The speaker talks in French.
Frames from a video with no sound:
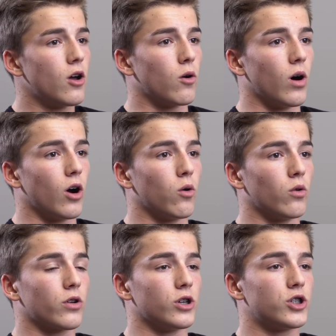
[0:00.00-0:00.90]
qu'on
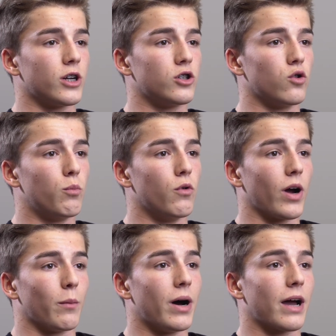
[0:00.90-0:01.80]
rencontre euh, chaque jour pour
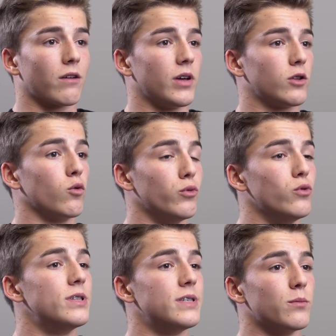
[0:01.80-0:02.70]
vraiment arriver à ton but
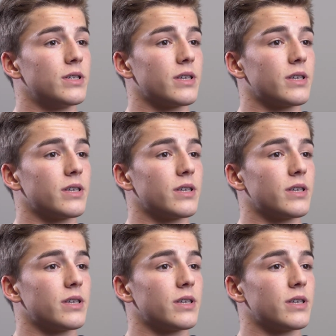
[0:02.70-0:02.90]
ultime qui